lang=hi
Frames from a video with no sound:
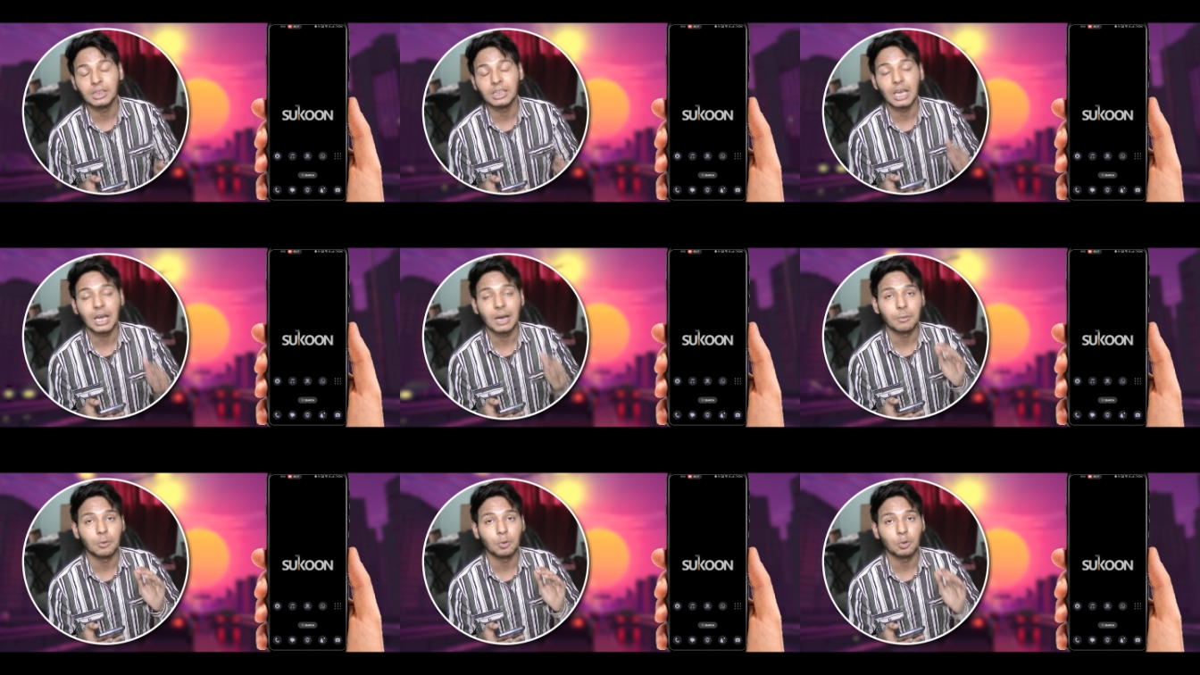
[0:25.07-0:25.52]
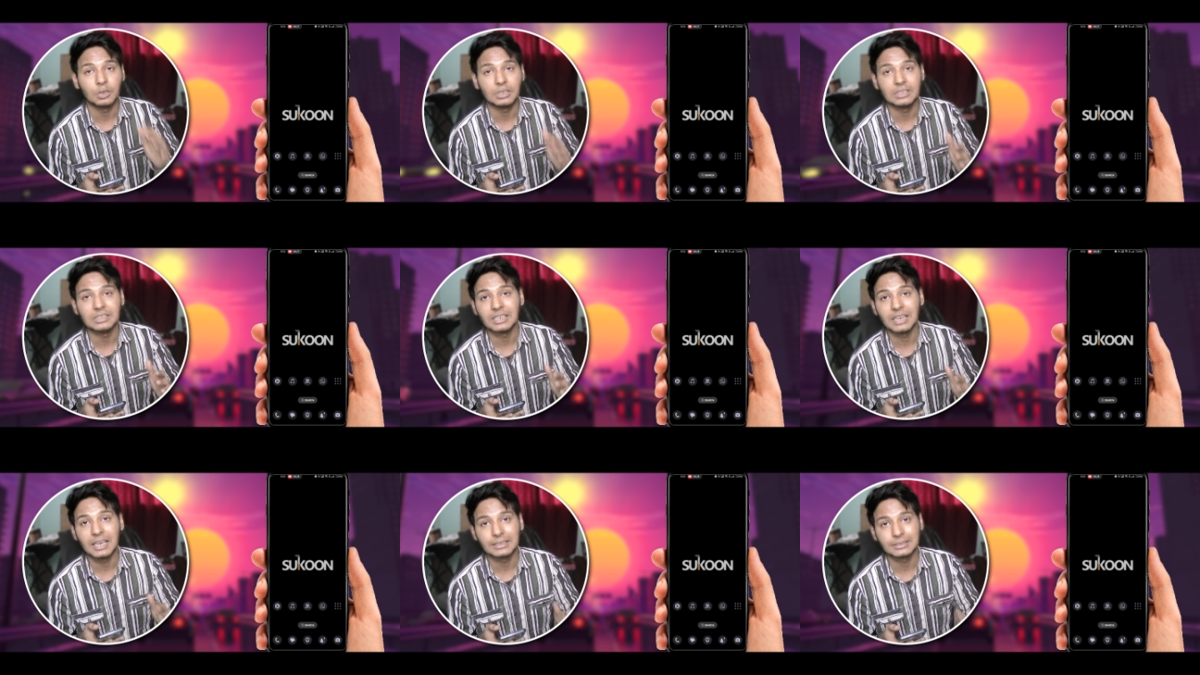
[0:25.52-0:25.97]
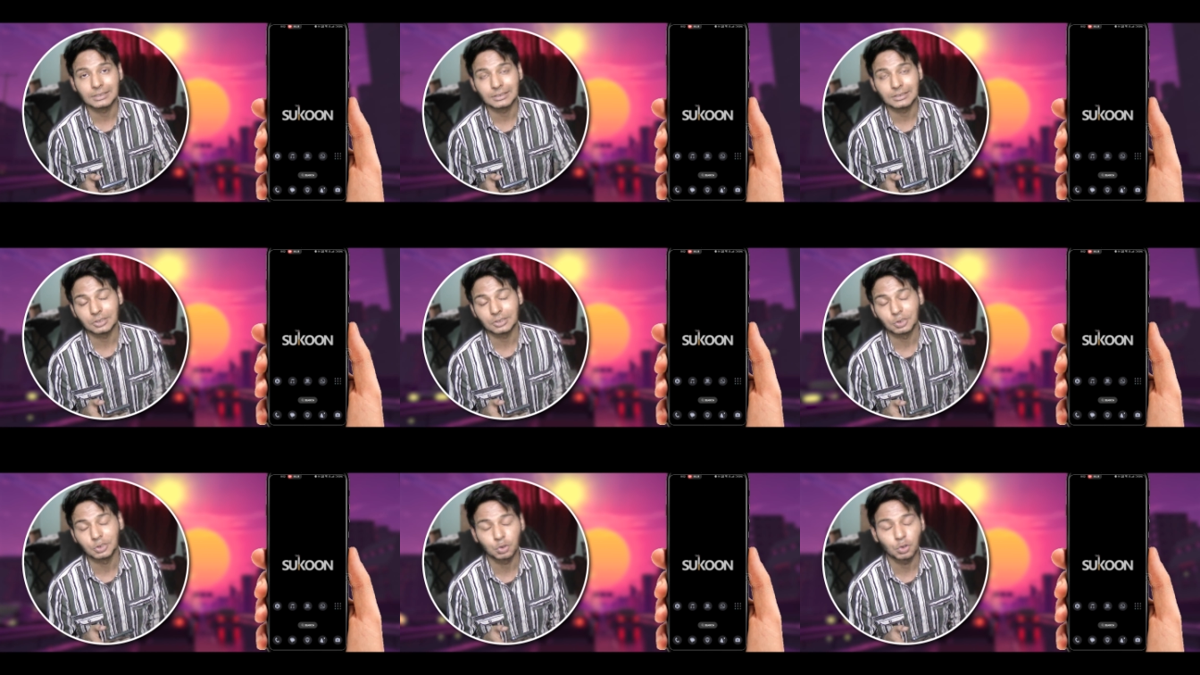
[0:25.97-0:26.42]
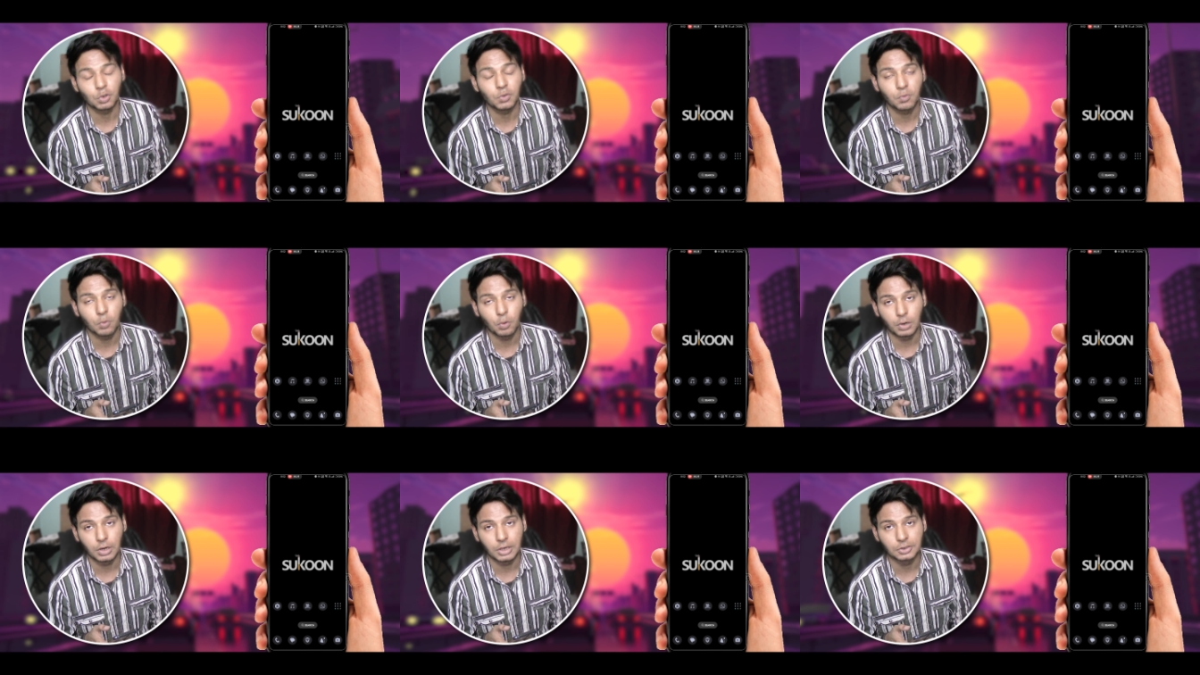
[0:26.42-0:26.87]
मिलती है आप लोग इजिली एक्सेस कर सकते हो
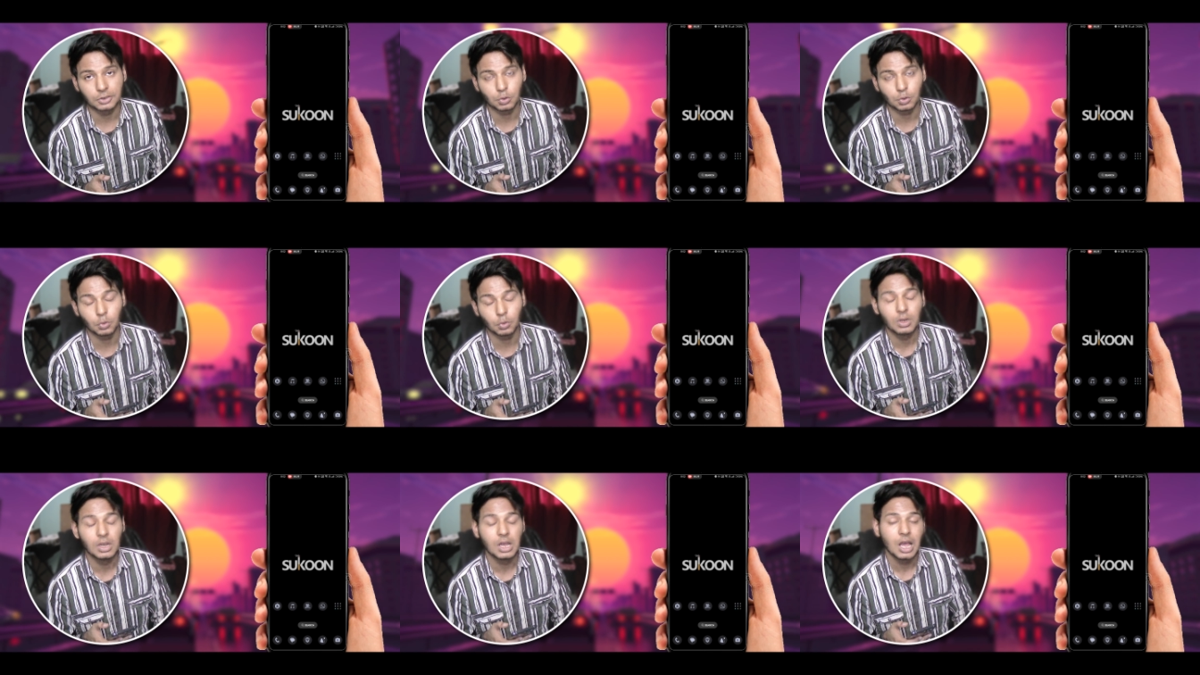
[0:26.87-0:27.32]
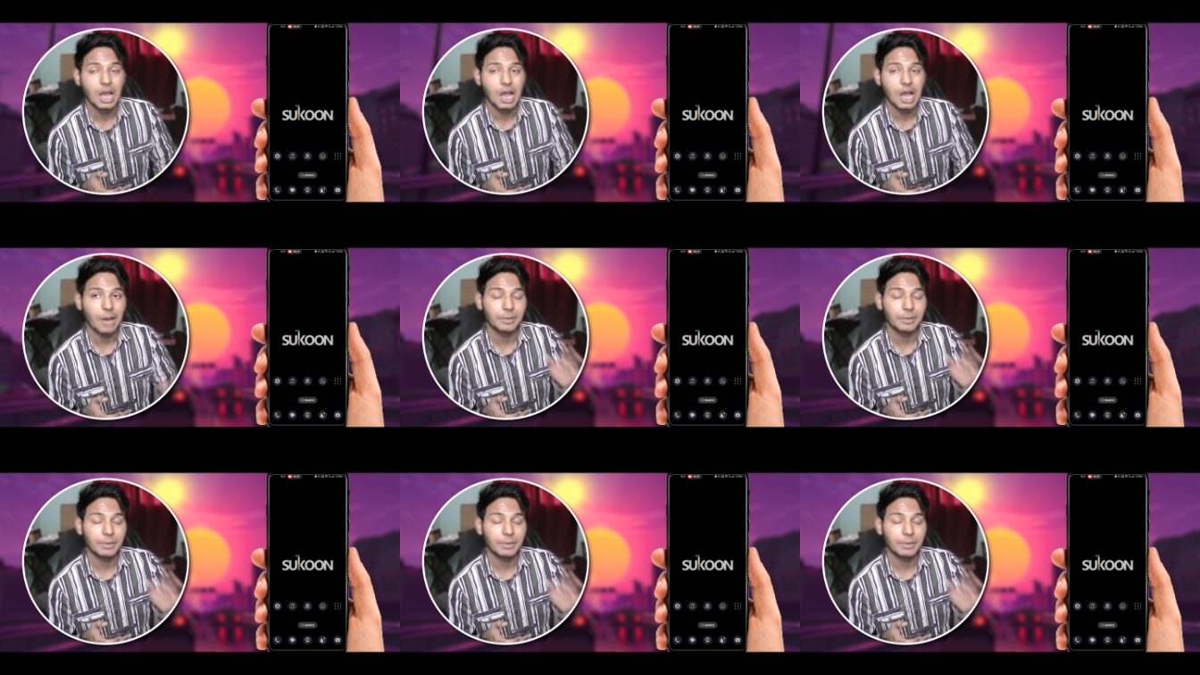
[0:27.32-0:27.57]
उन फोल्डर्स को